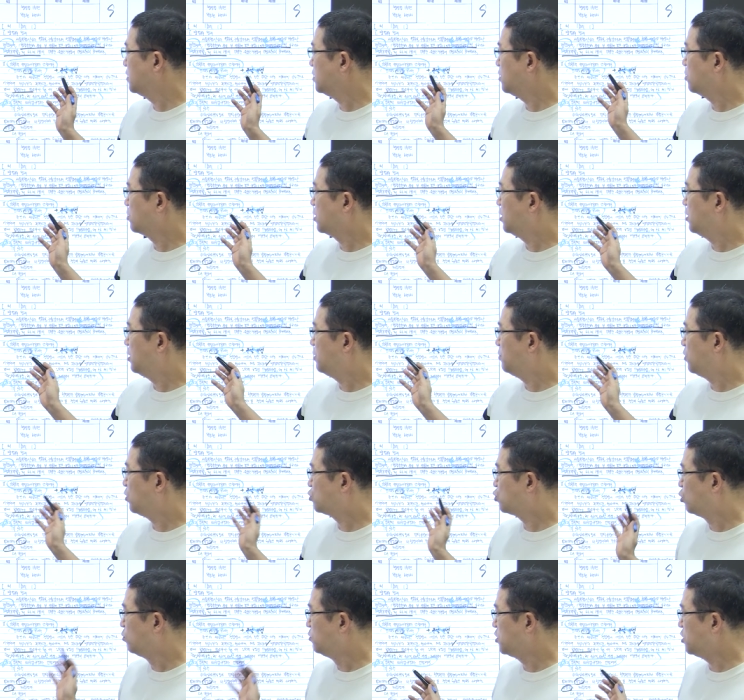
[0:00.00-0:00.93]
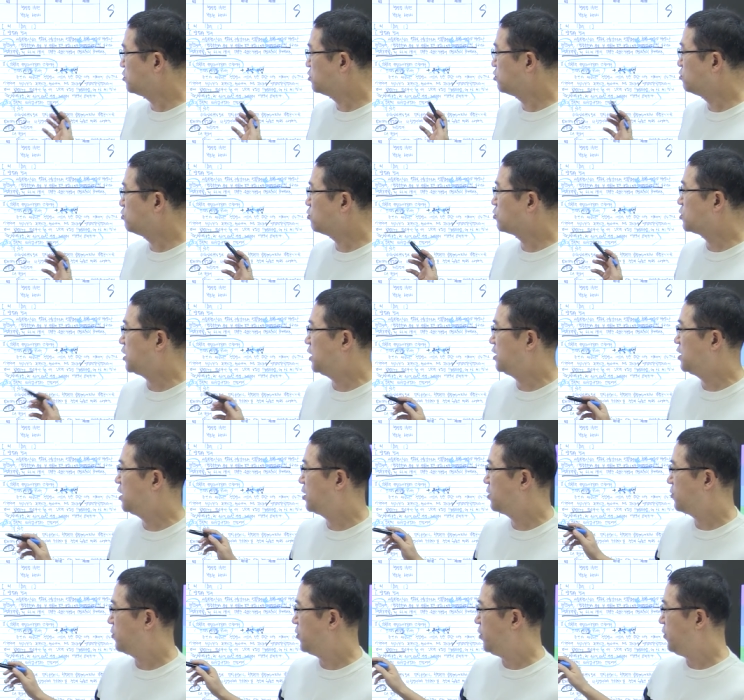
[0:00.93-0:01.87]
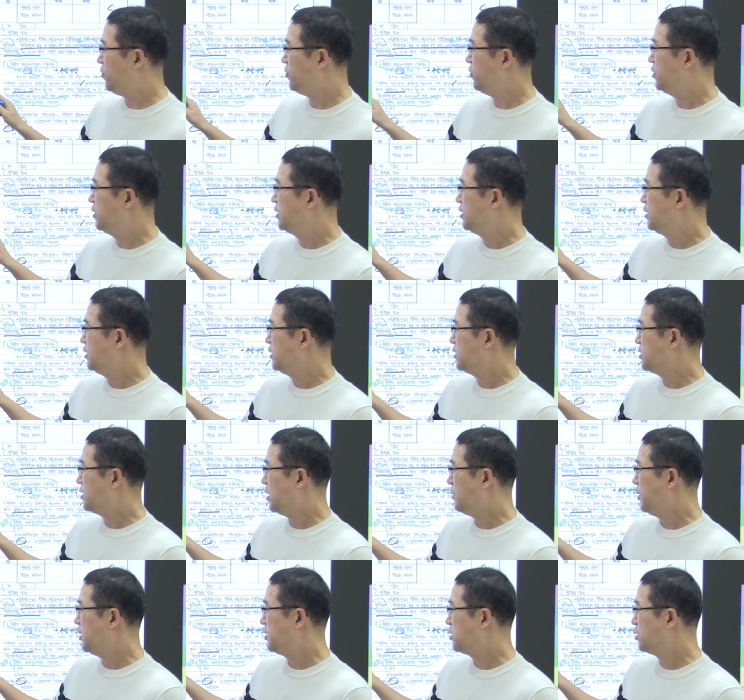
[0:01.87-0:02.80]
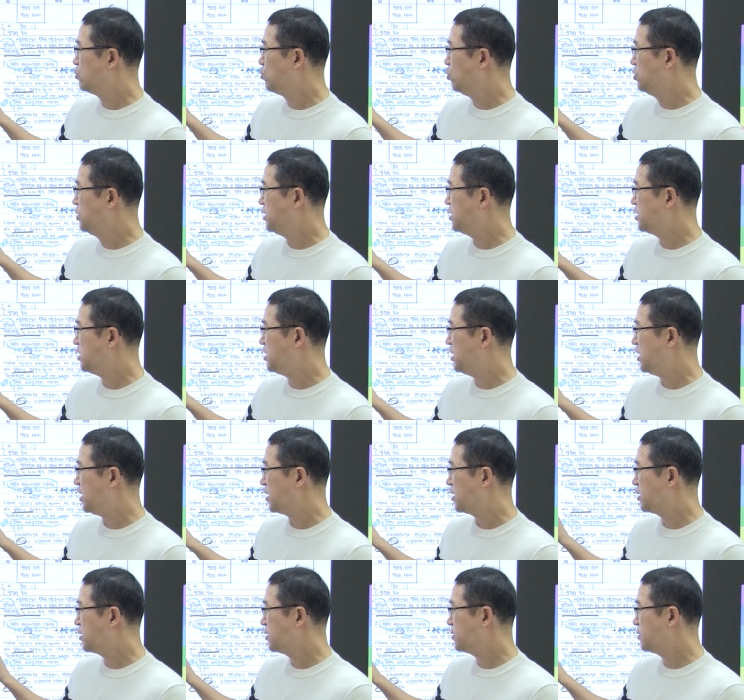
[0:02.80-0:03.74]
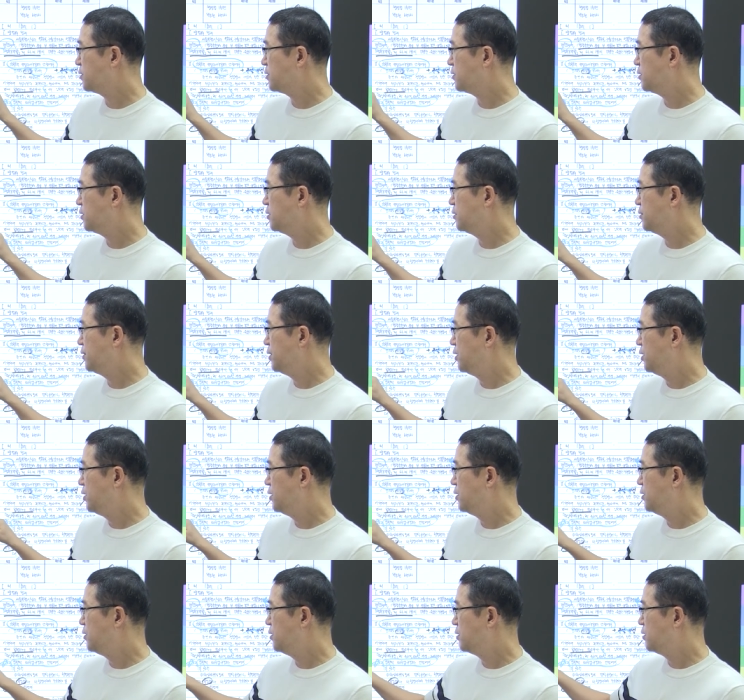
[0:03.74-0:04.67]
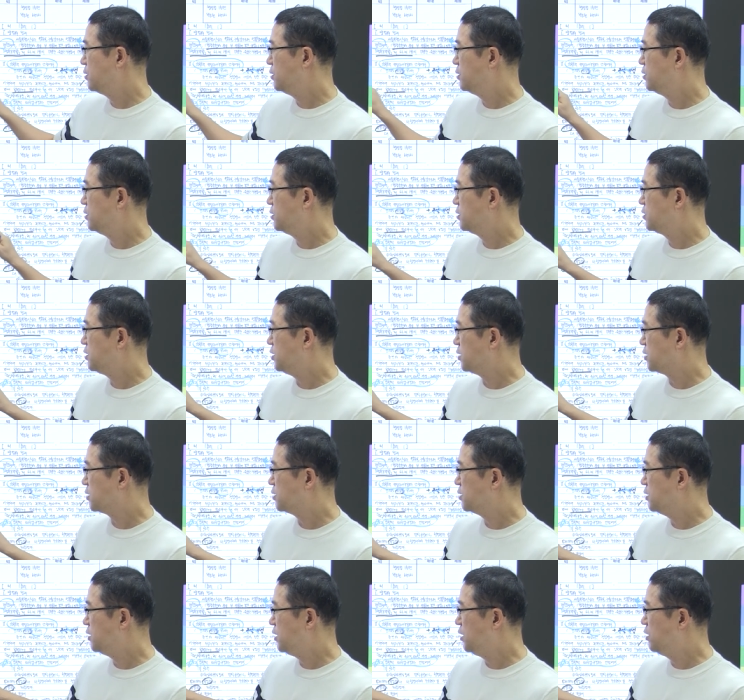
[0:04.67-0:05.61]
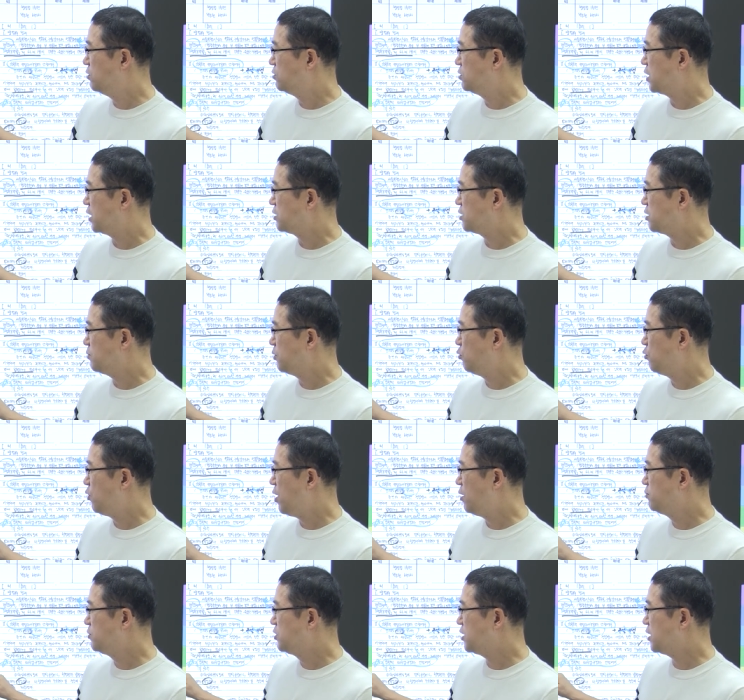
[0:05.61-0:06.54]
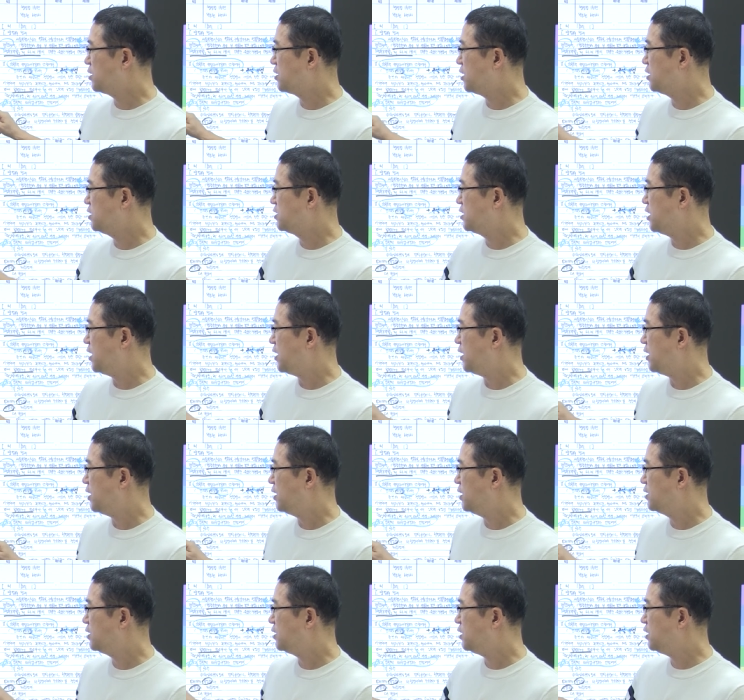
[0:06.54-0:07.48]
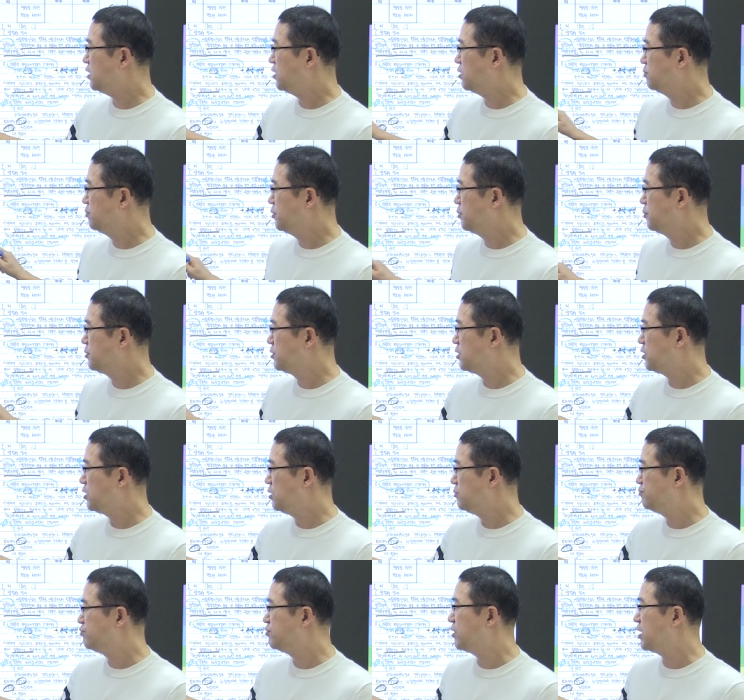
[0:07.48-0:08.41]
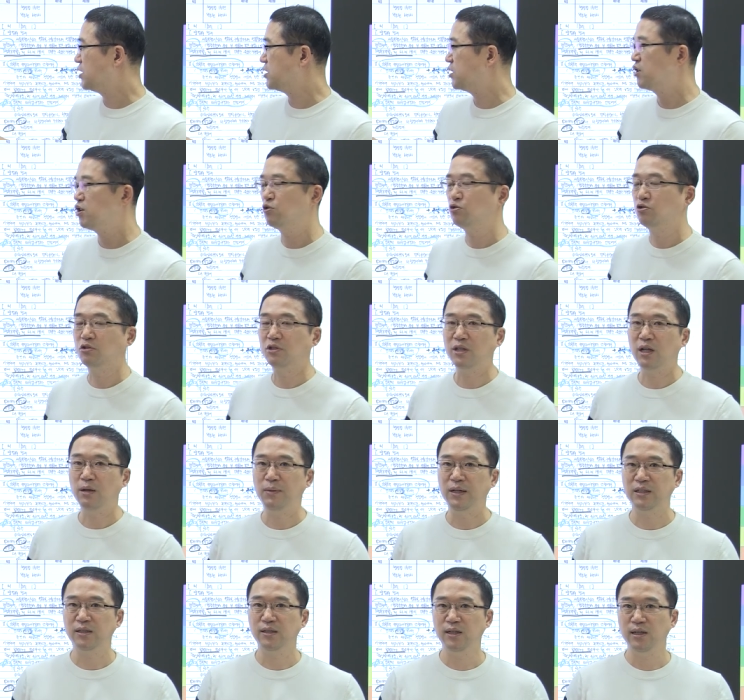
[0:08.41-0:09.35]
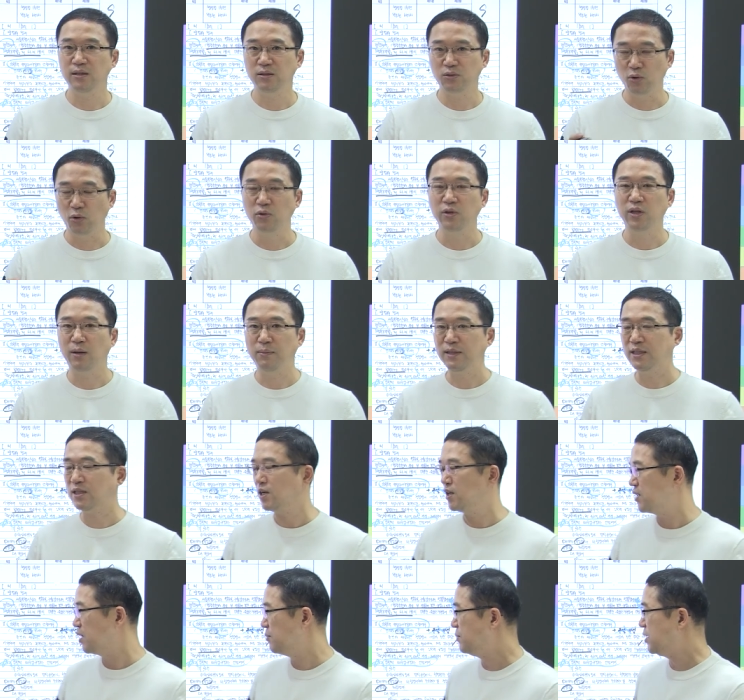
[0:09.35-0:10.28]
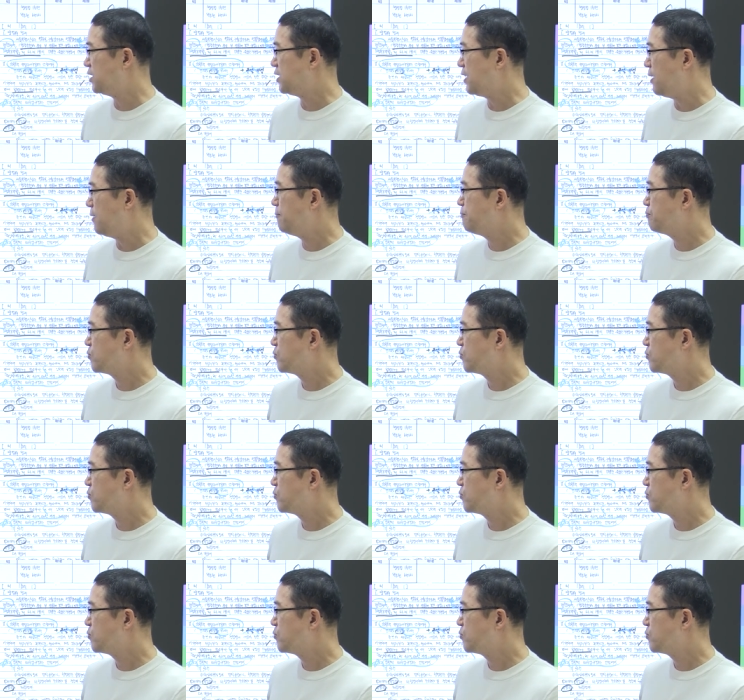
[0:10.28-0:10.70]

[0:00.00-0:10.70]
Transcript: 여기 뭐 조문 연출도 잘 돼 있고요. 다만 이제 논의 실익 즉 이런 쟁점이 왜 문제가 되느냐 이런 부분들을 부각시켜주는 답안지가 좋은 답안지가 됩니다.